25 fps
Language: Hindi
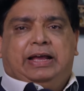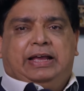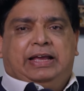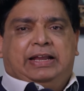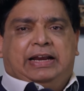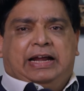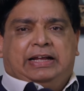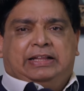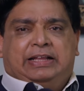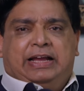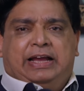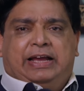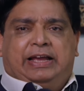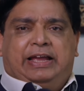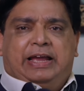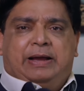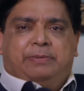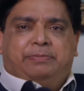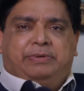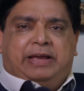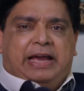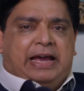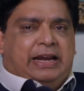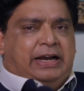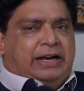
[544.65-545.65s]
इरादा है कि
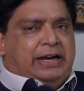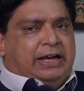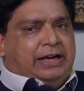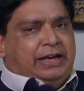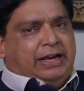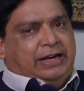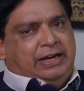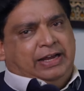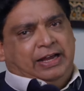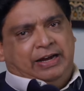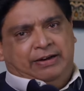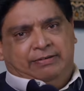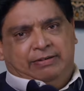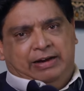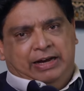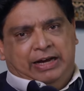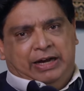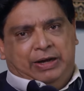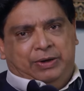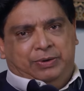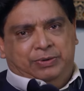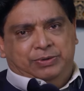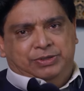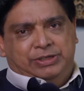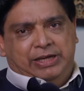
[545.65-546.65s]
हम कनाडा के लिए रवाना
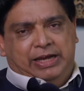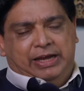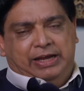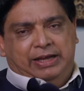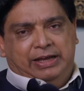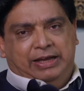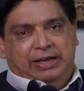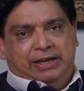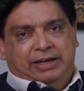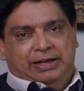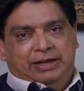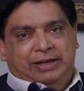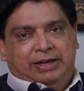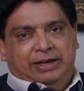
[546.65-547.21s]
हो जाएंगे